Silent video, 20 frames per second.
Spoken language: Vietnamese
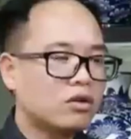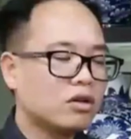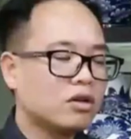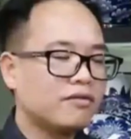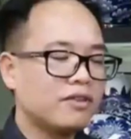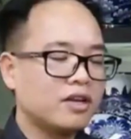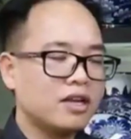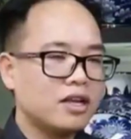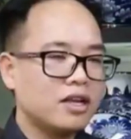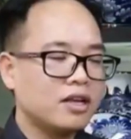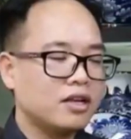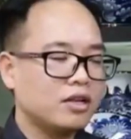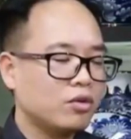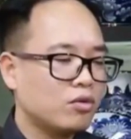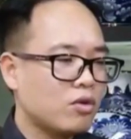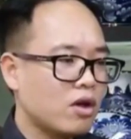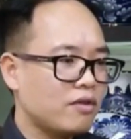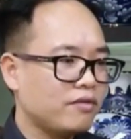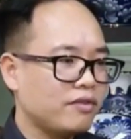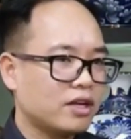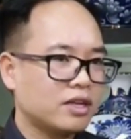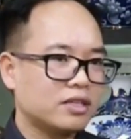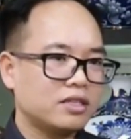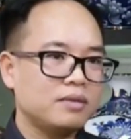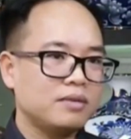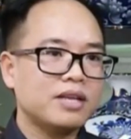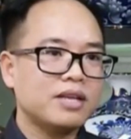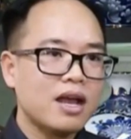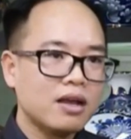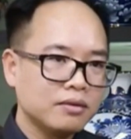tốt các vấn đề liên quan việc
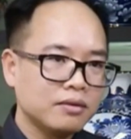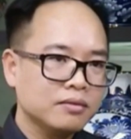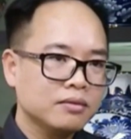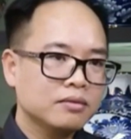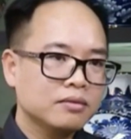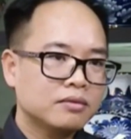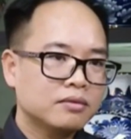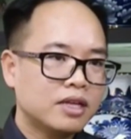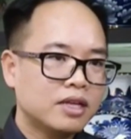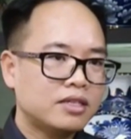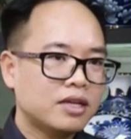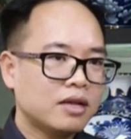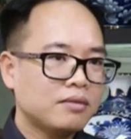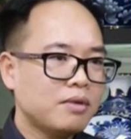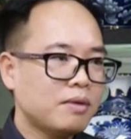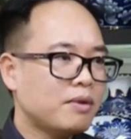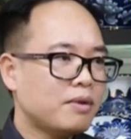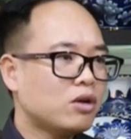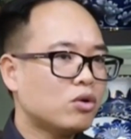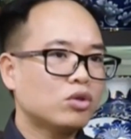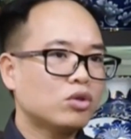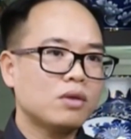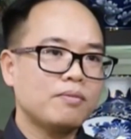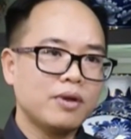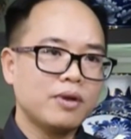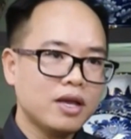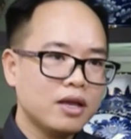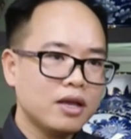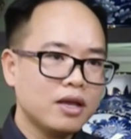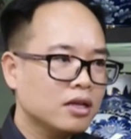là sim giác để tránh bị mất
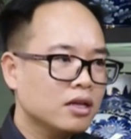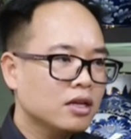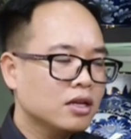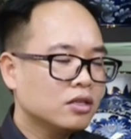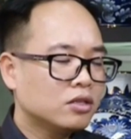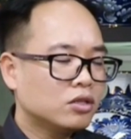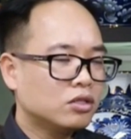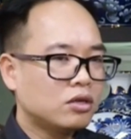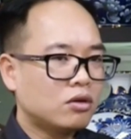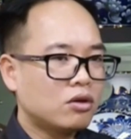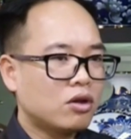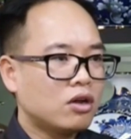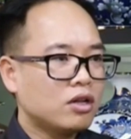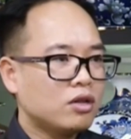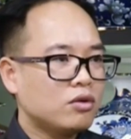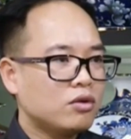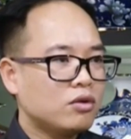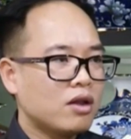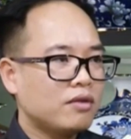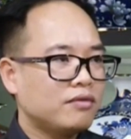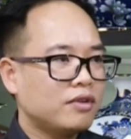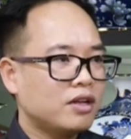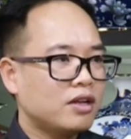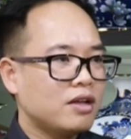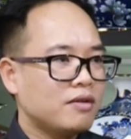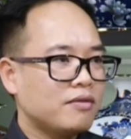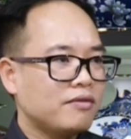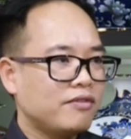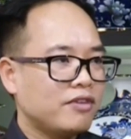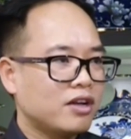OTP rồi sau đó liên quan đến
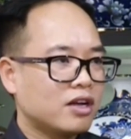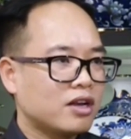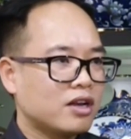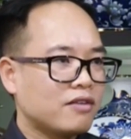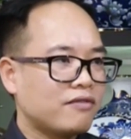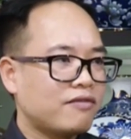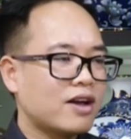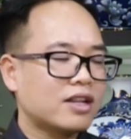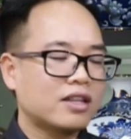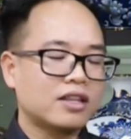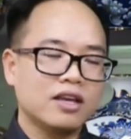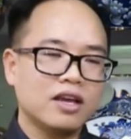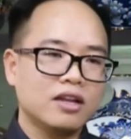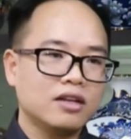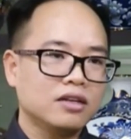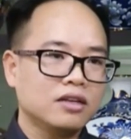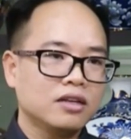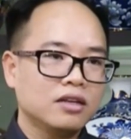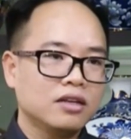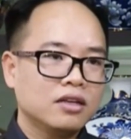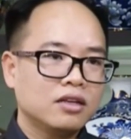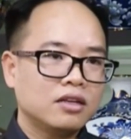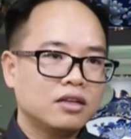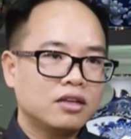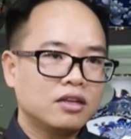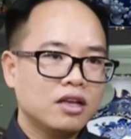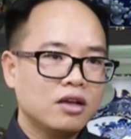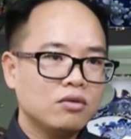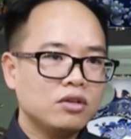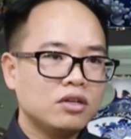vấn đề về việc là phạt tiền
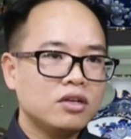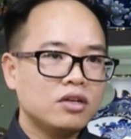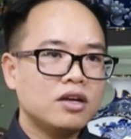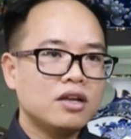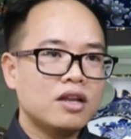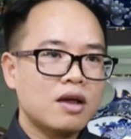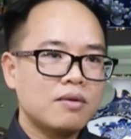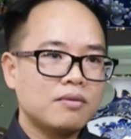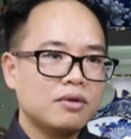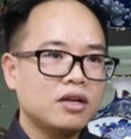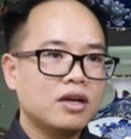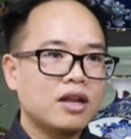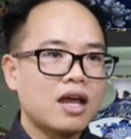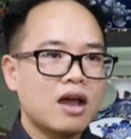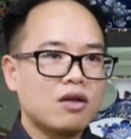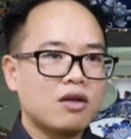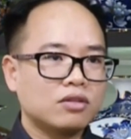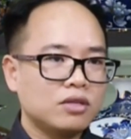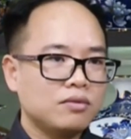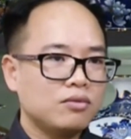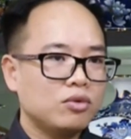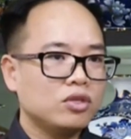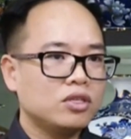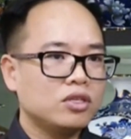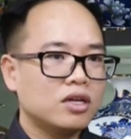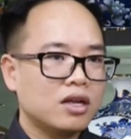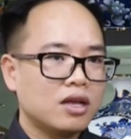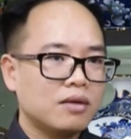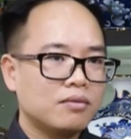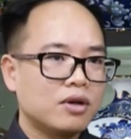nếu những người nào mà lừa đảo trên
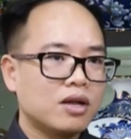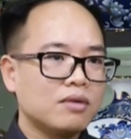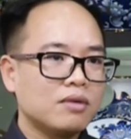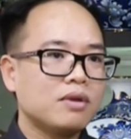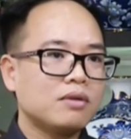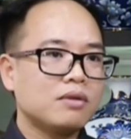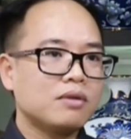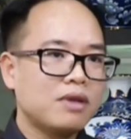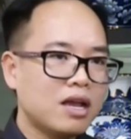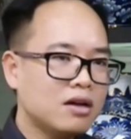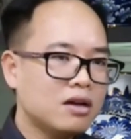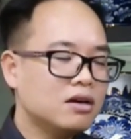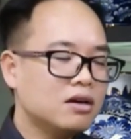môi trường này một cách mạnh mẽ